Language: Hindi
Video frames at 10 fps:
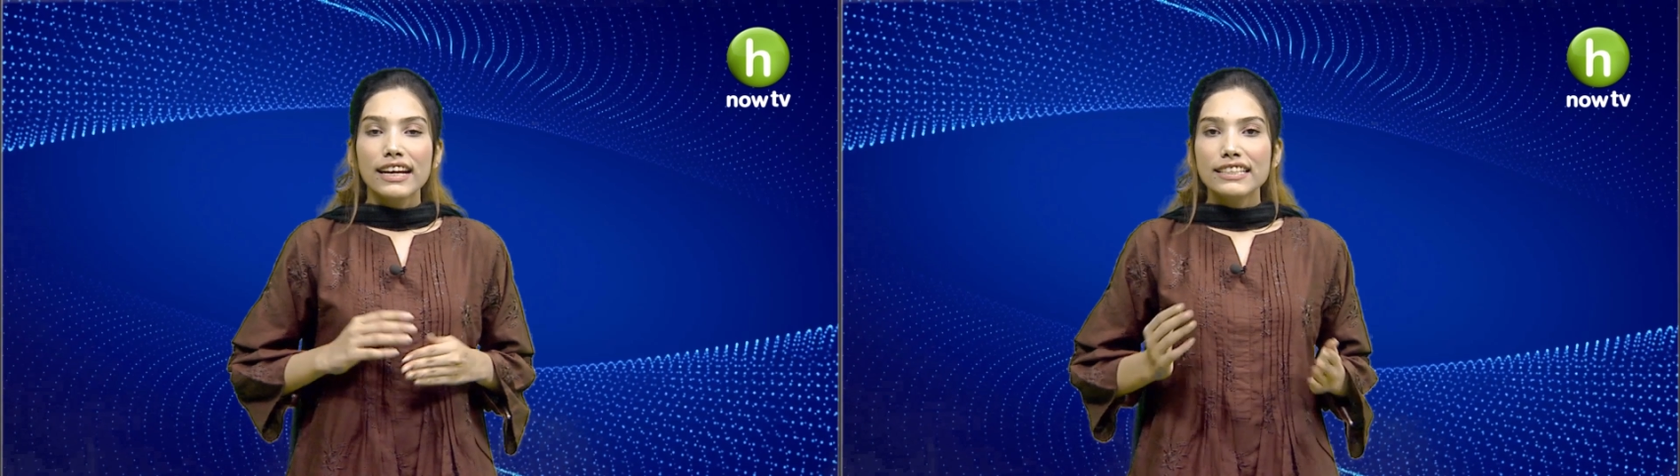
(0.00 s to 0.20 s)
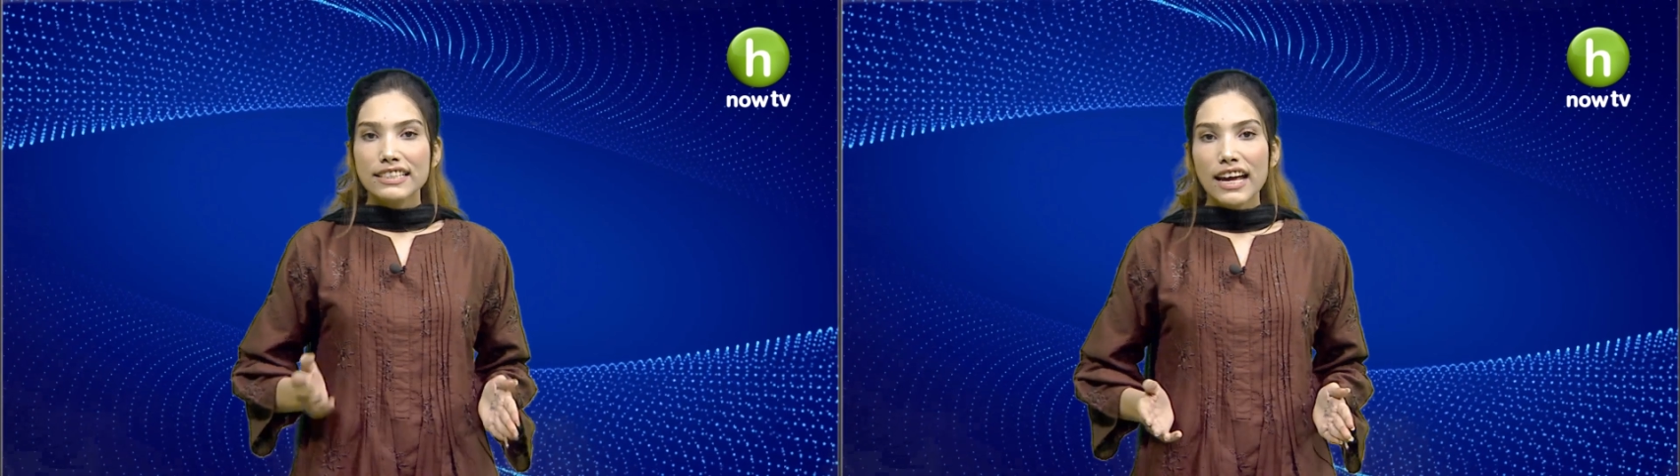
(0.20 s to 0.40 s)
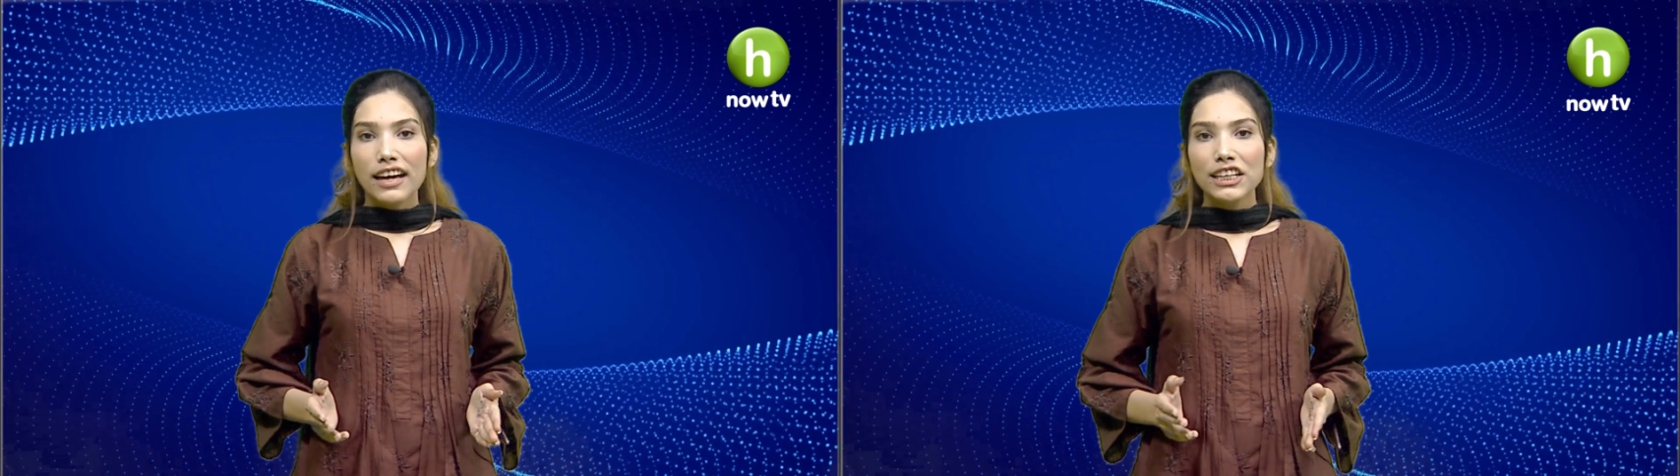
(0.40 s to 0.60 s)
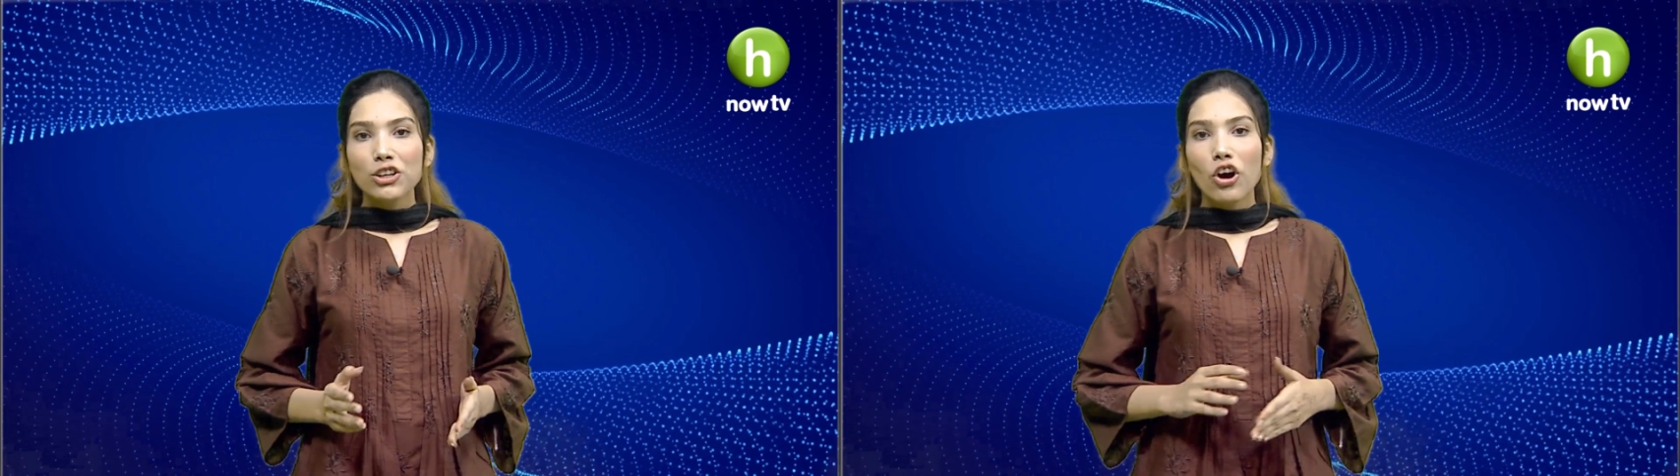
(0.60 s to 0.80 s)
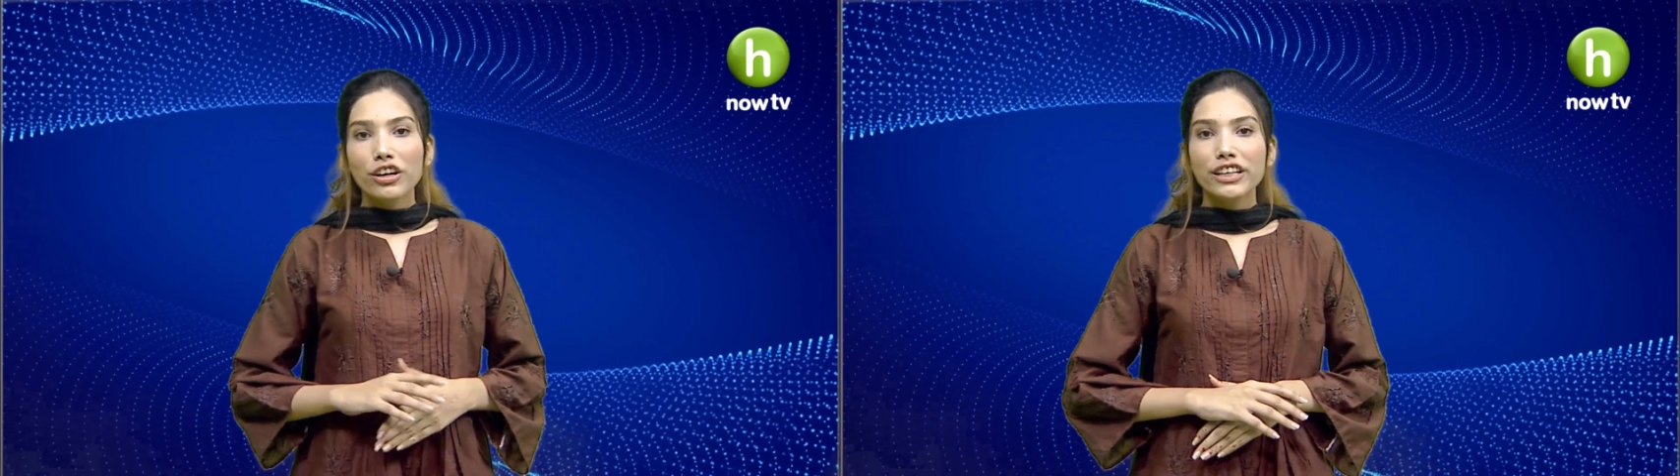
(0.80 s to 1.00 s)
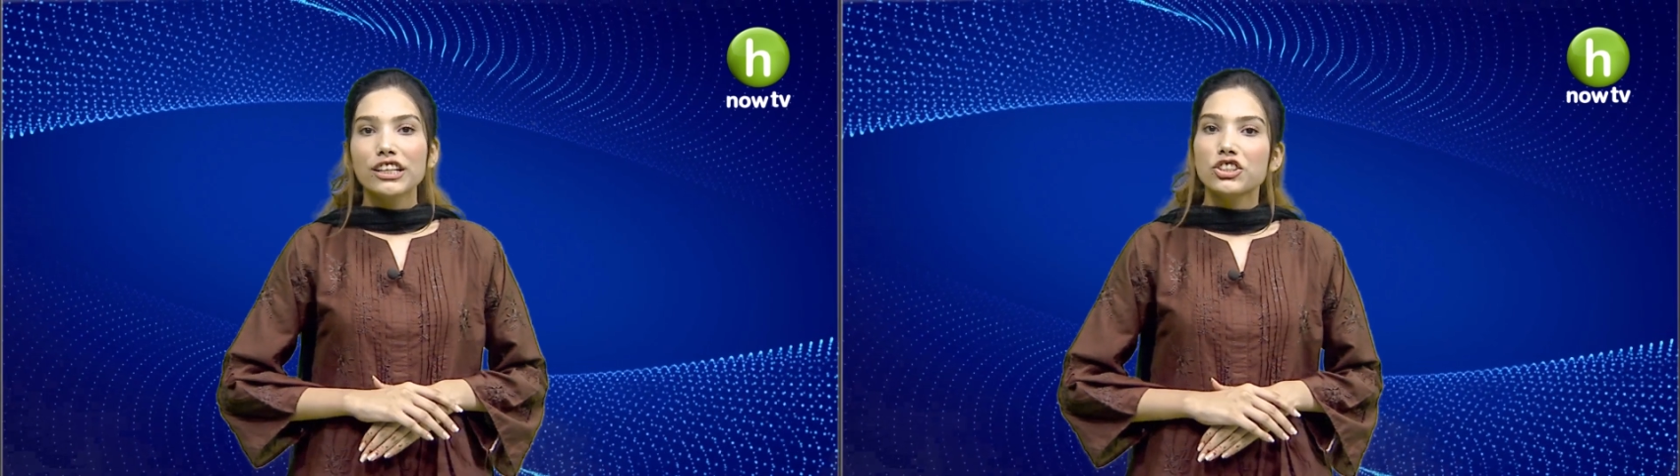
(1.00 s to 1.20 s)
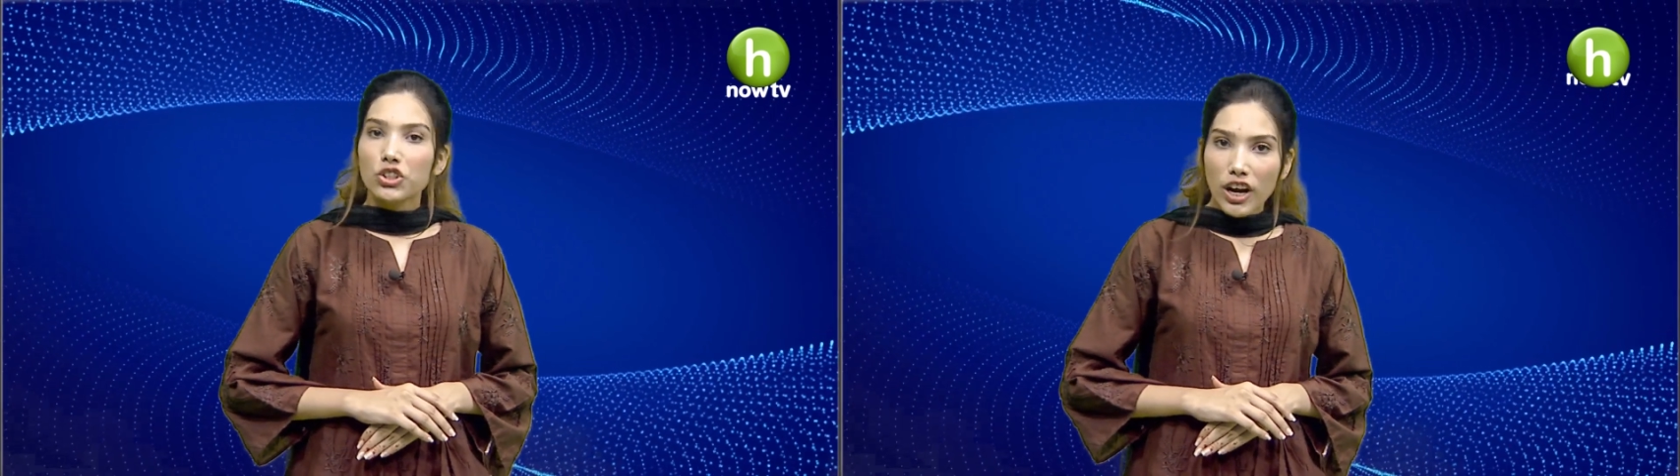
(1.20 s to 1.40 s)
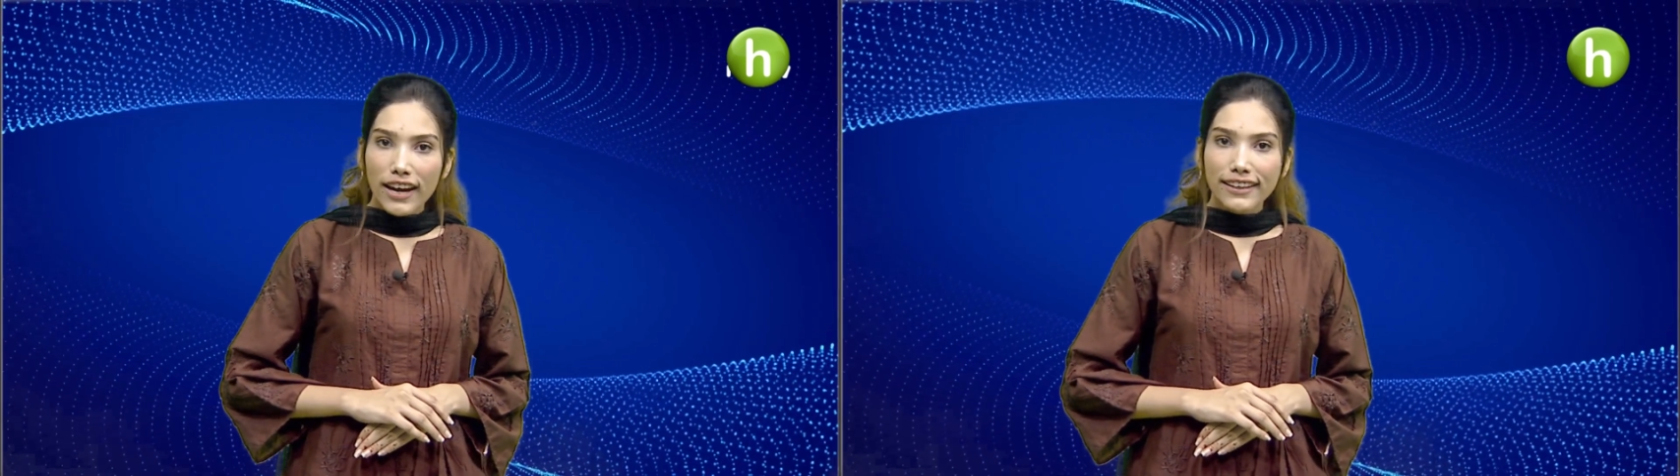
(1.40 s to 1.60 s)
इंसानी नौकरियां
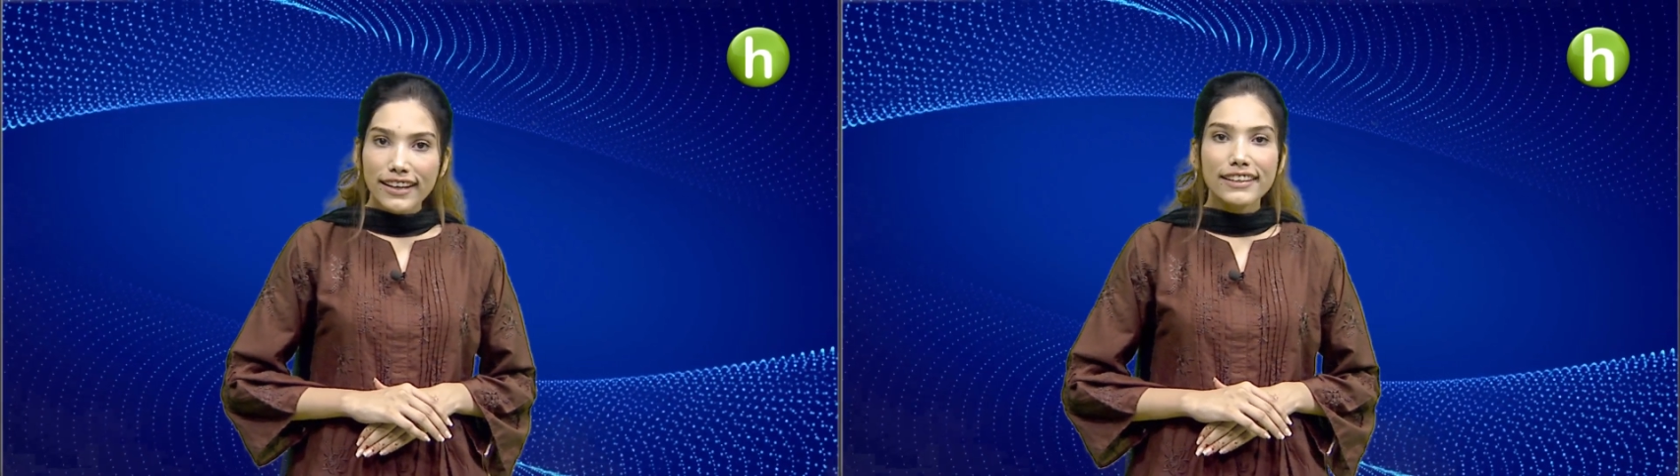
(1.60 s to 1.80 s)
चुराएंगे